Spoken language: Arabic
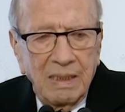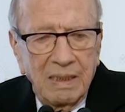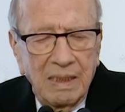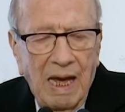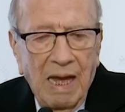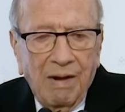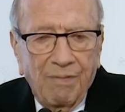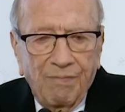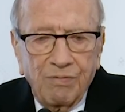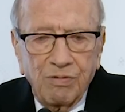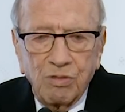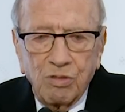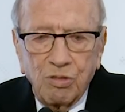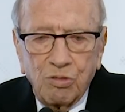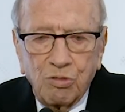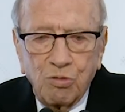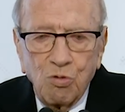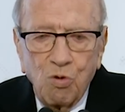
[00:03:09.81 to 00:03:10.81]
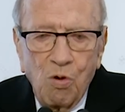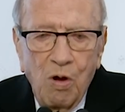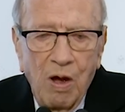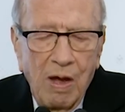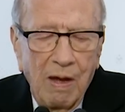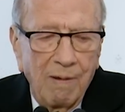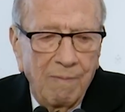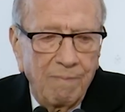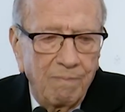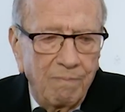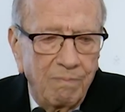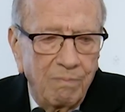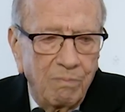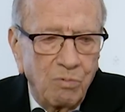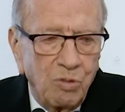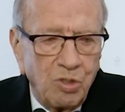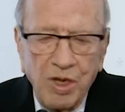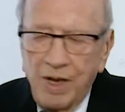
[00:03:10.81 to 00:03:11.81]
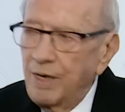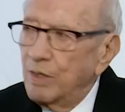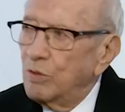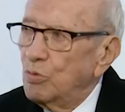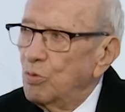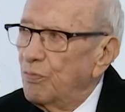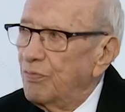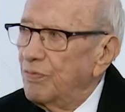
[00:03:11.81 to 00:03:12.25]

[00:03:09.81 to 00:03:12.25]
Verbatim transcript: يعرف شنو مشاركته